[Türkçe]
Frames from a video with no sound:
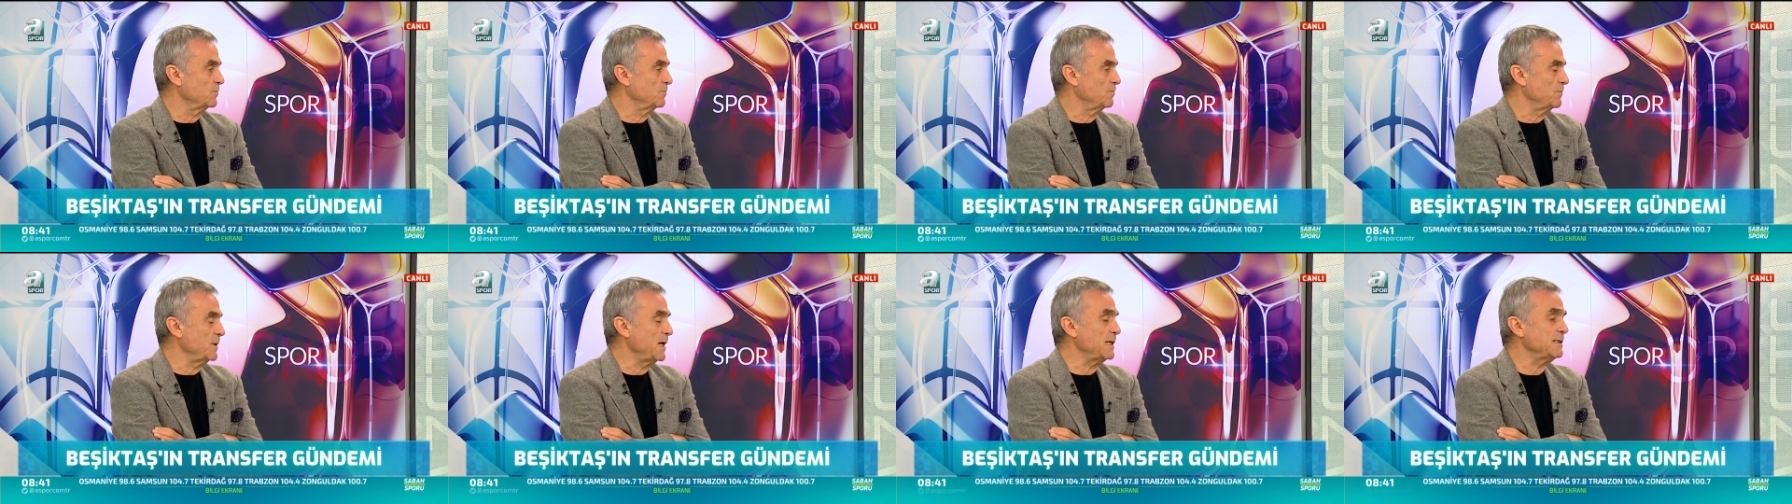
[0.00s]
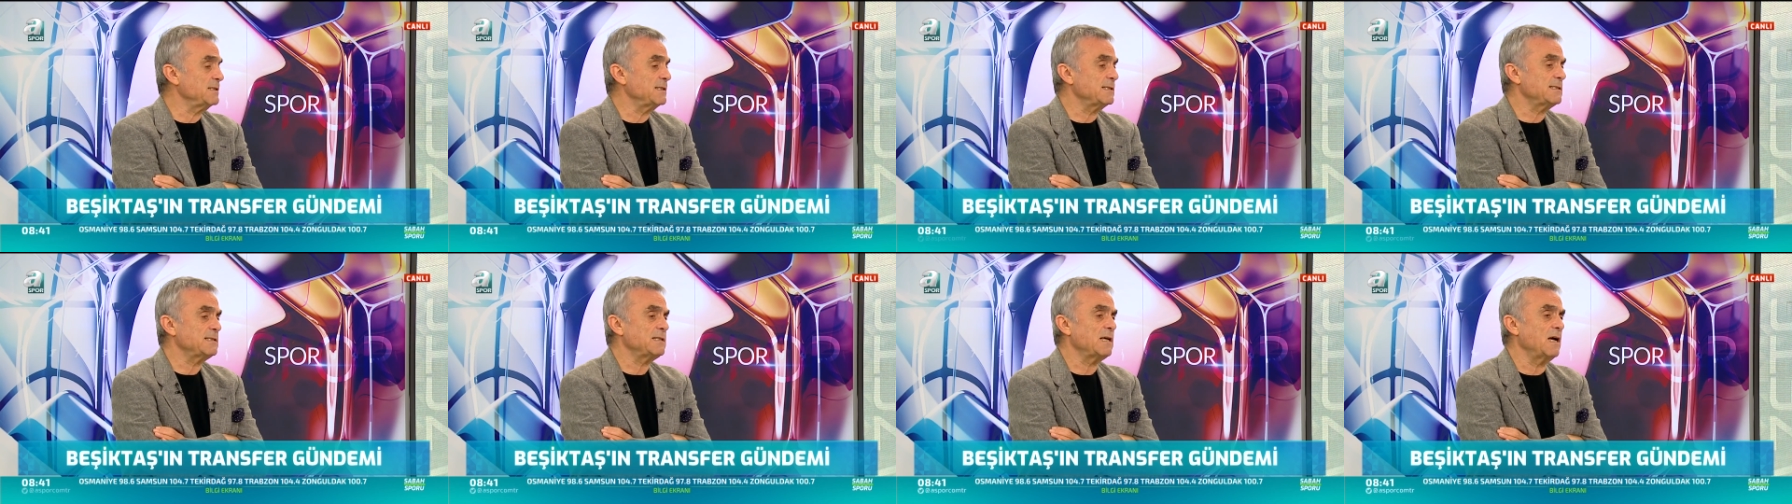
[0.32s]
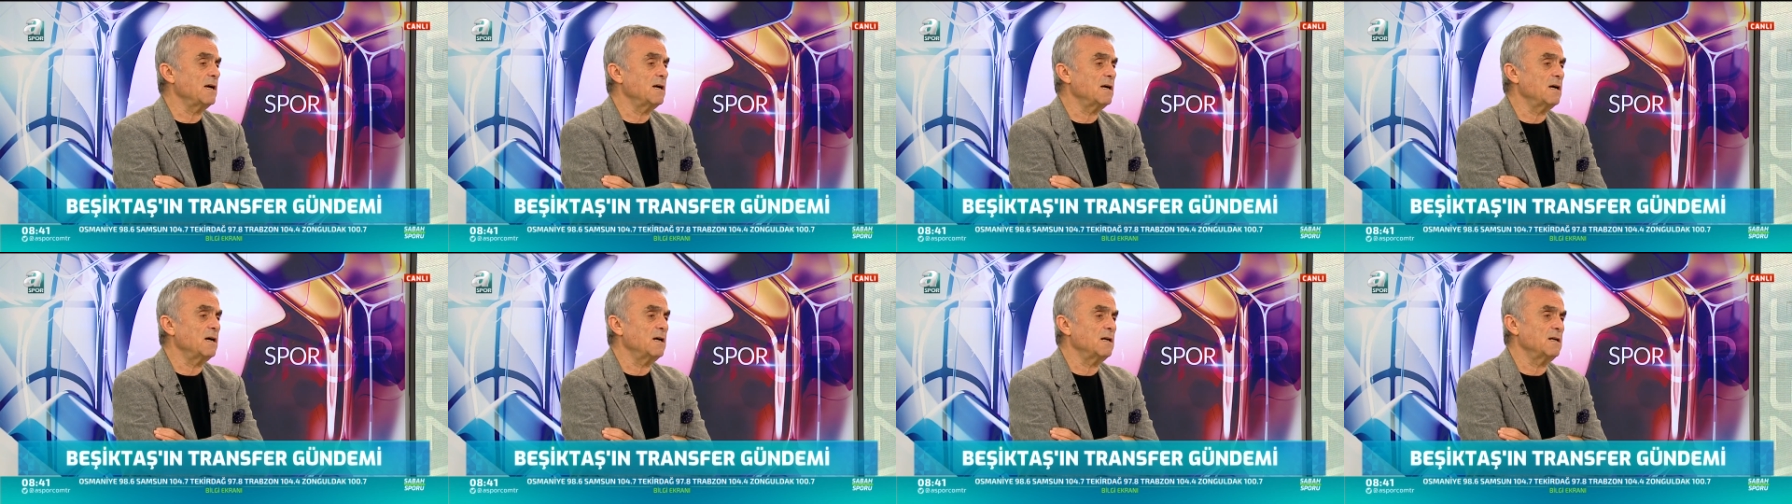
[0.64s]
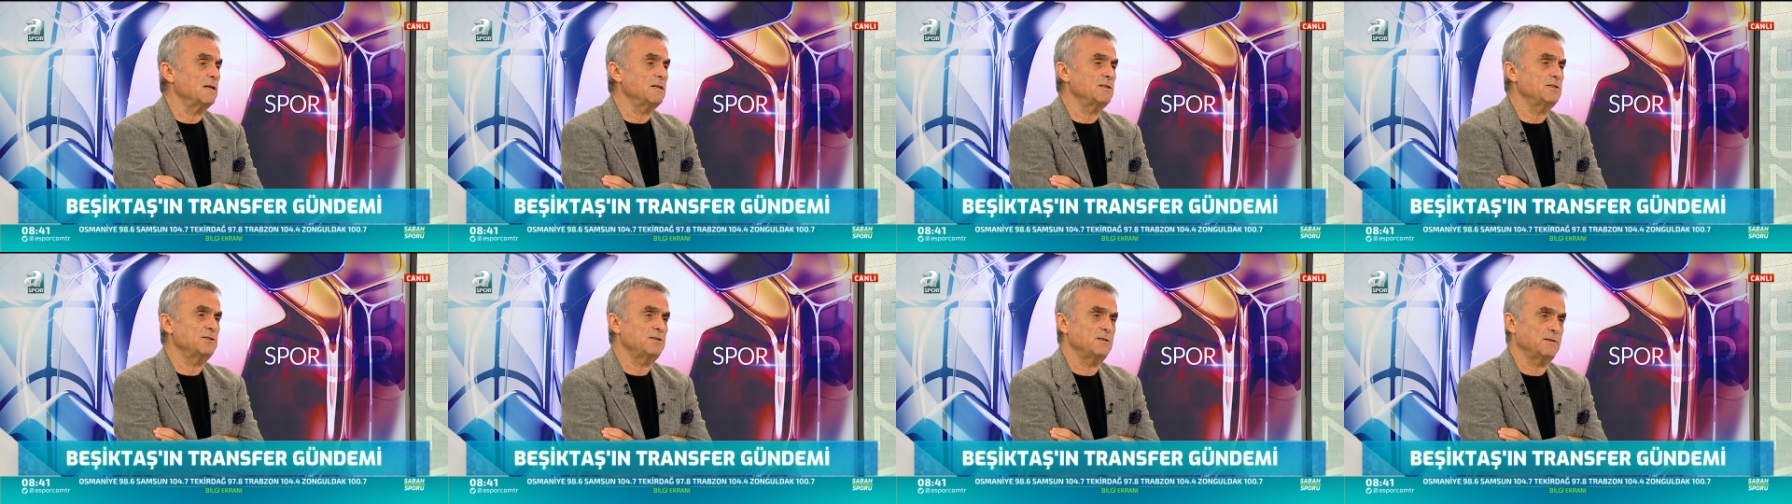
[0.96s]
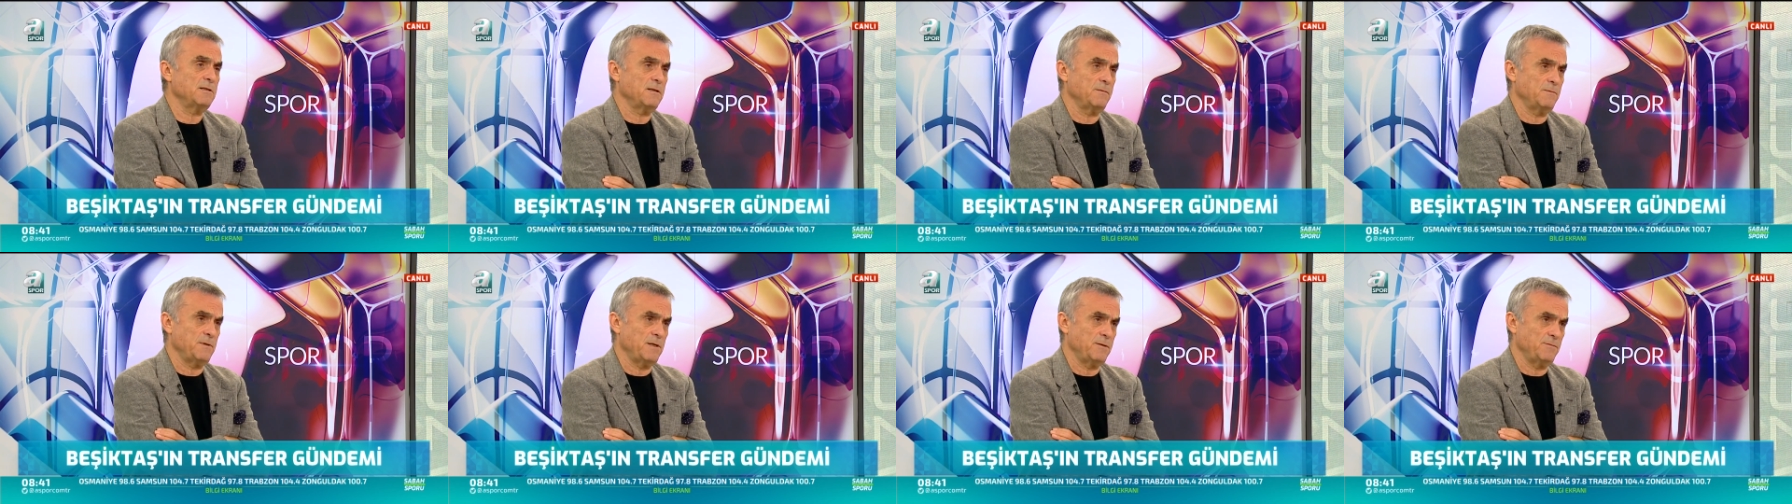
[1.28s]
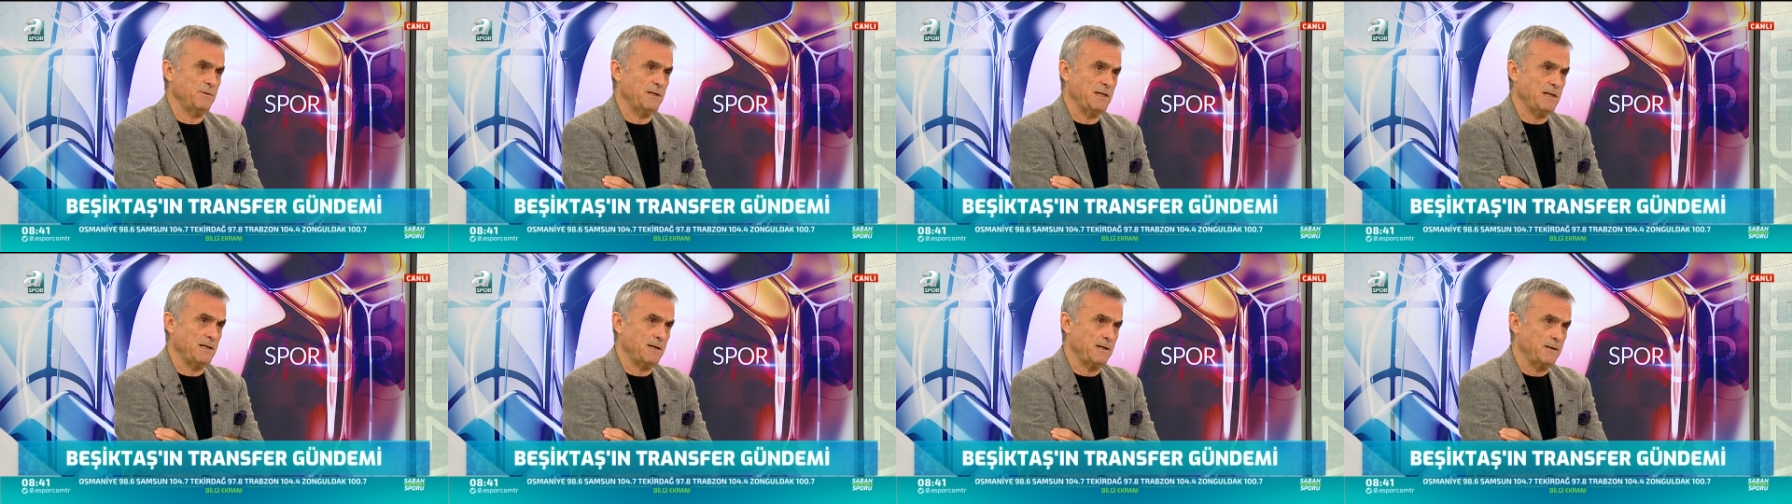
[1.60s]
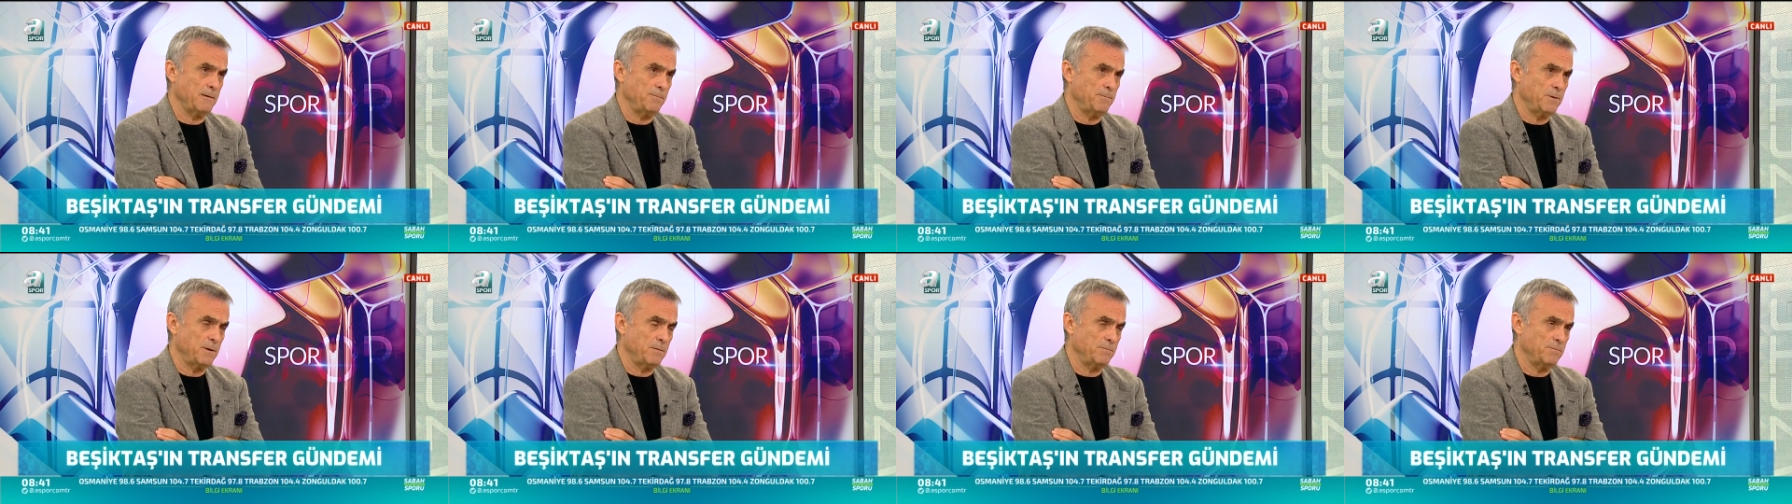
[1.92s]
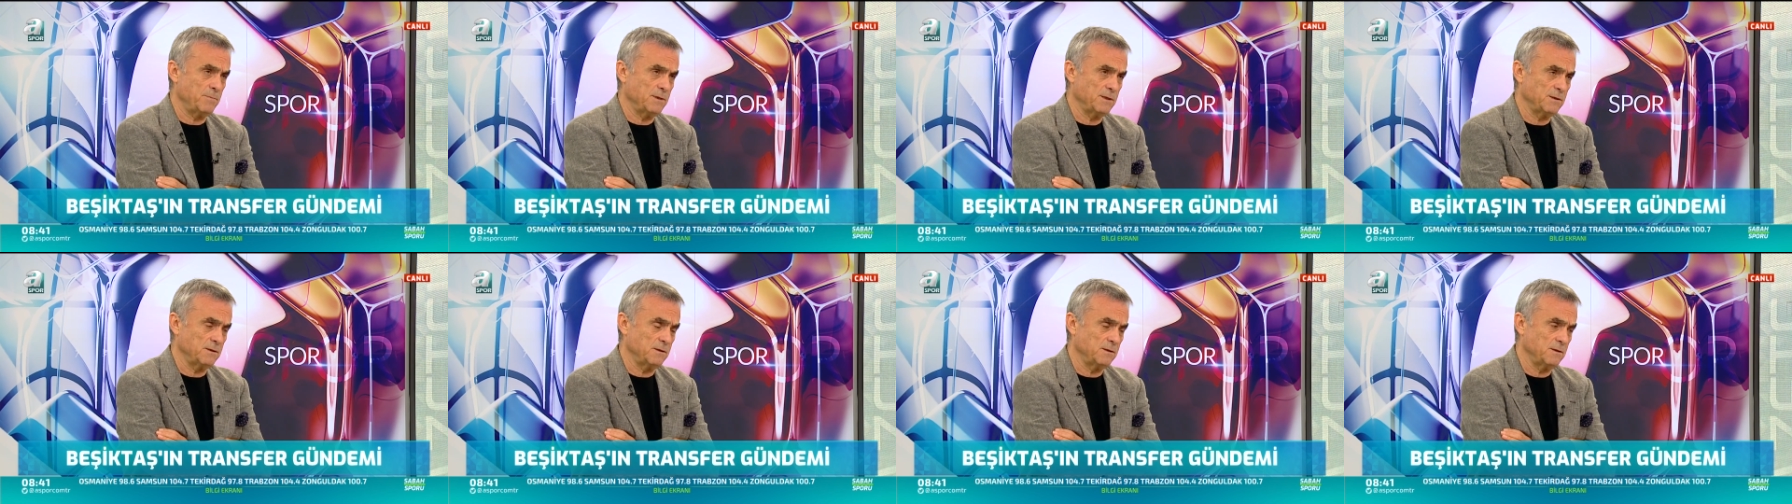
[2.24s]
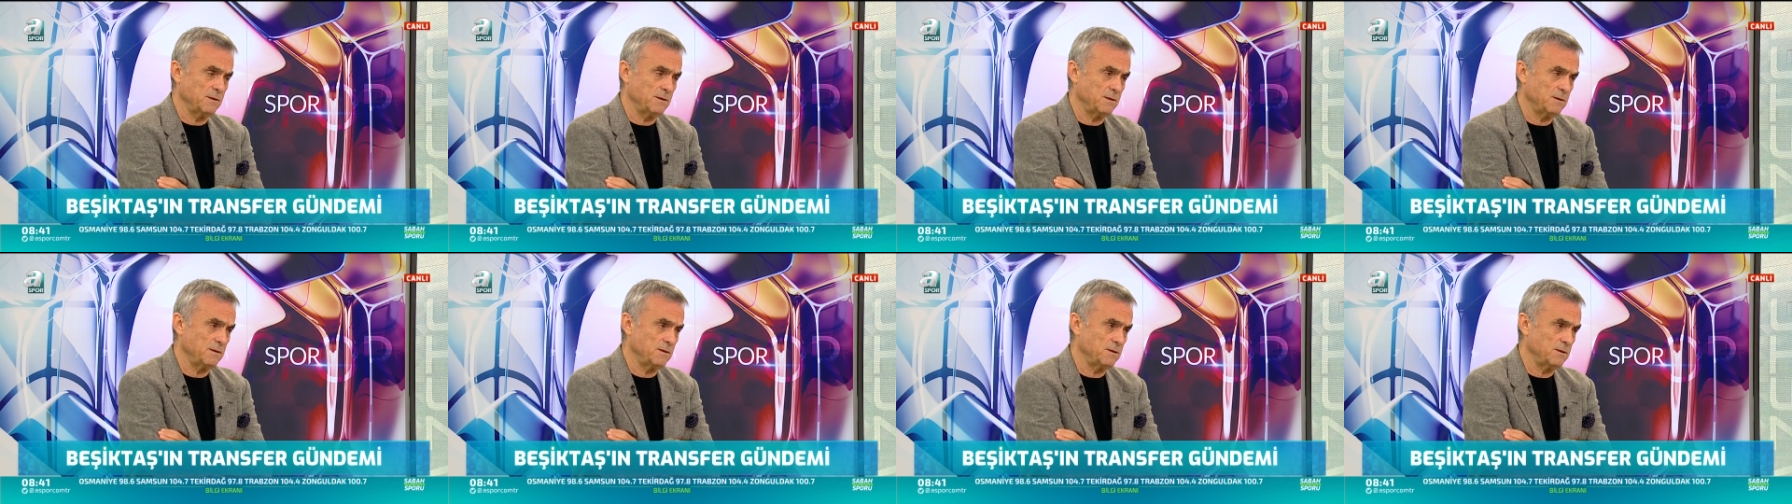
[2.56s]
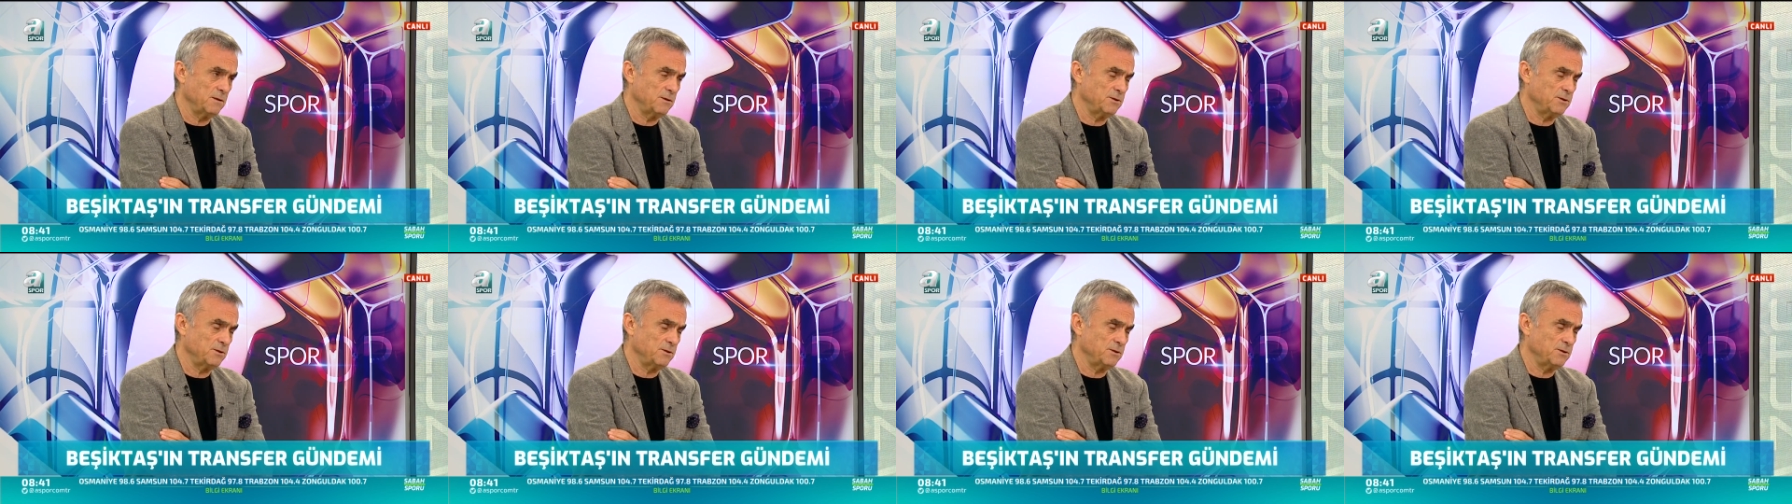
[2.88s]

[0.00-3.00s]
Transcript: Bence Sangare işi tamamıyla kapanmadı.